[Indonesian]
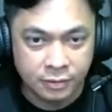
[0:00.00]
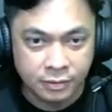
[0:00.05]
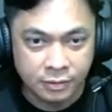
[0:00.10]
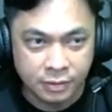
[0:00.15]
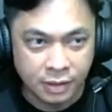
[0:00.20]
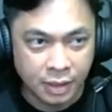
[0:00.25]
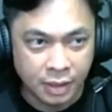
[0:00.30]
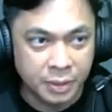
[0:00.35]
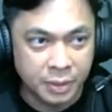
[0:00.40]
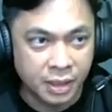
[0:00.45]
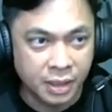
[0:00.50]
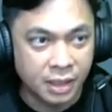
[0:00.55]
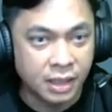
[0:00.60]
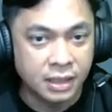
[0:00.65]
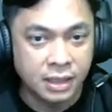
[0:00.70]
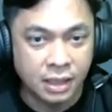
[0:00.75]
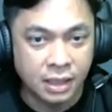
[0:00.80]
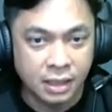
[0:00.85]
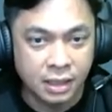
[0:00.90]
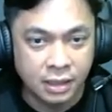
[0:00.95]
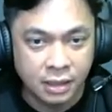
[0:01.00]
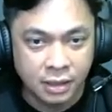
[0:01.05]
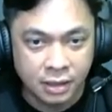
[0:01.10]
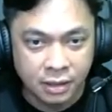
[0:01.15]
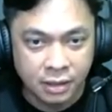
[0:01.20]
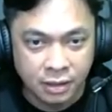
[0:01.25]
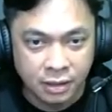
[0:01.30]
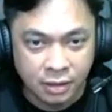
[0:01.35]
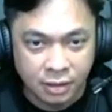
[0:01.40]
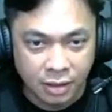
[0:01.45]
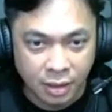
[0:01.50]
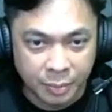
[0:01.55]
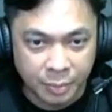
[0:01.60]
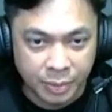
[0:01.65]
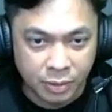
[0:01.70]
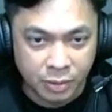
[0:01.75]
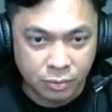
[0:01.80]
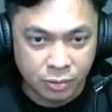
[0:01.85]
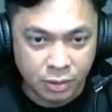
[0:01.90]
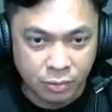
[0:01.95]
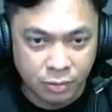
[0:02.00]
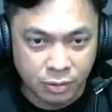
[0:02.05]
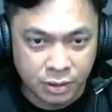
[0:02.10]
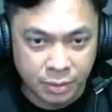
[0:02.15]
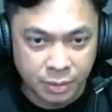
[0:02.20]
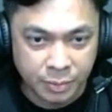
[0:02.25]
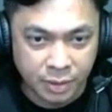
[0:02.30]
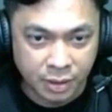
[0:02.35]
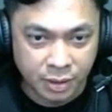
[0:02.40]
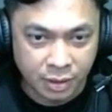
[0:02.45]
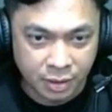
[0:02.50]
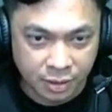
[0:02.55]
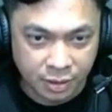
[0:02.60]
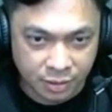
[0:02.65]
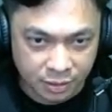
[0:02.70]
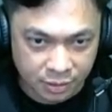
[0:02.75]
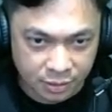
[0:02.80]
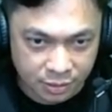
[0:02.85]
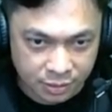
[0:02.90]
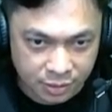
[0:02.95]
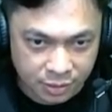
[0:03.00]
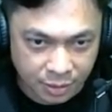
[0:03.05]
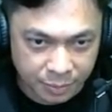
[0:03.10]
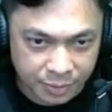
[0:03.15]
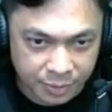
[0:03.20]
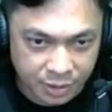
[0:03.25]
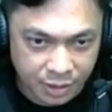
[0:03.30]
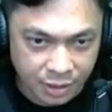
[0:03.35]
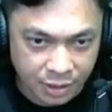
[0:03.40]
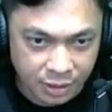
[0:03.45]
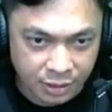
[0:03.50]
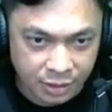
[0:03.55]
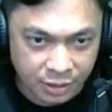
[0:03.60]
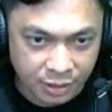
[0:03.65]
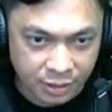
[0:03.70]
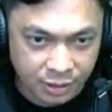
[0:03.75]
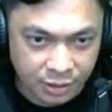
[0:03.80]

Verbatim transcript: Dah biarin aja. peduli gue sama jamnya nanti.